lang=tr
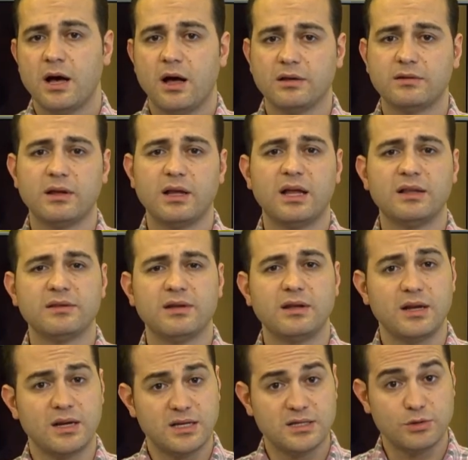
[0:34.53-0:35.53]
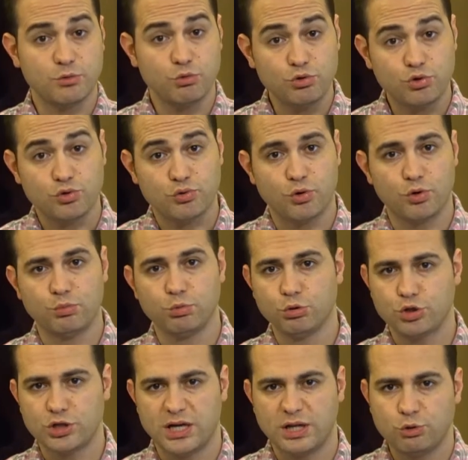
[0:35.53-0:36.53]
Atalanta'nın en az 3 gol
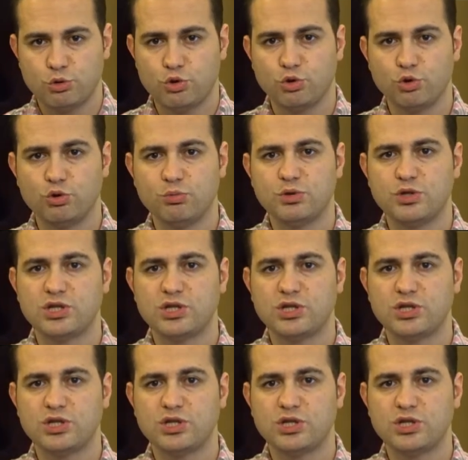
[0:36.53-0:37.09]
bulacağını düşündüğüm